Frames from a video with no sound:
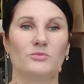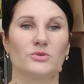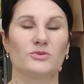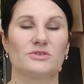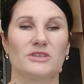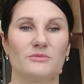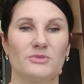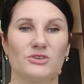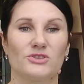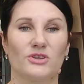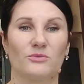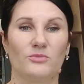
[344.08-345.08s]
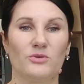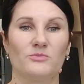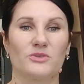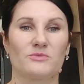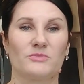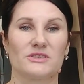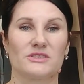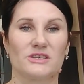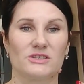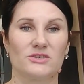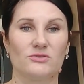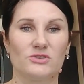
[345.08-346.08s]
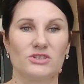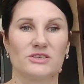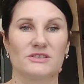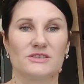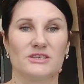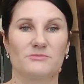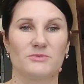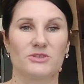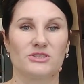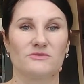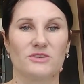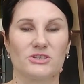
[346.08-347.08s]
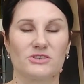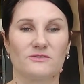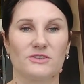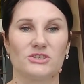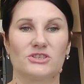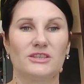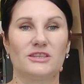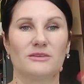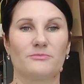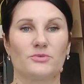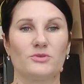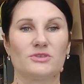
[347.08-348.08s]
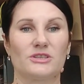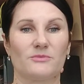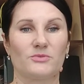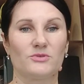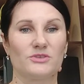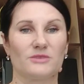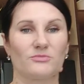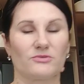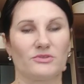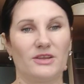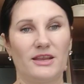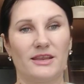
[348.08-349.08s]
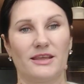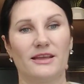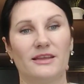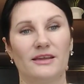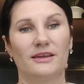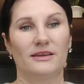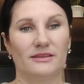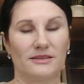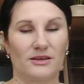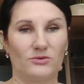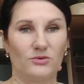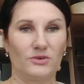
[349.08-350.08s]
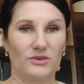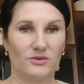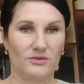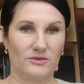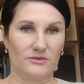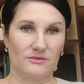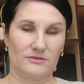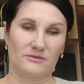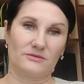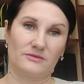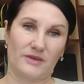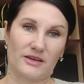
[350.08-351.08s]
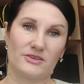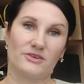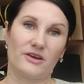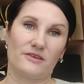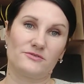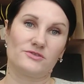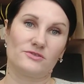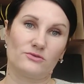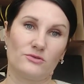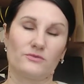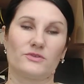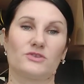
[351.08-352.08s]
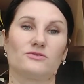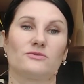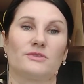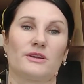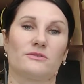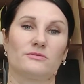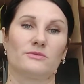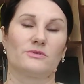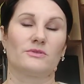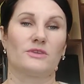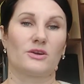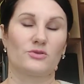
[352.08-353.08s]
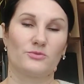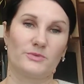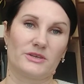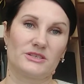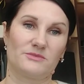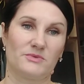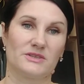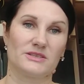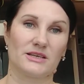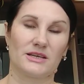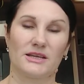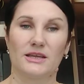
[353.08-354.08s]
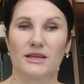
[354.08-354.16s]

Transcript: просто обычный бомбер без застежки, здесь плечевые швы шиты, просто-просто брутально такой э, кардиганчик, кофточку такую на крупных спицах.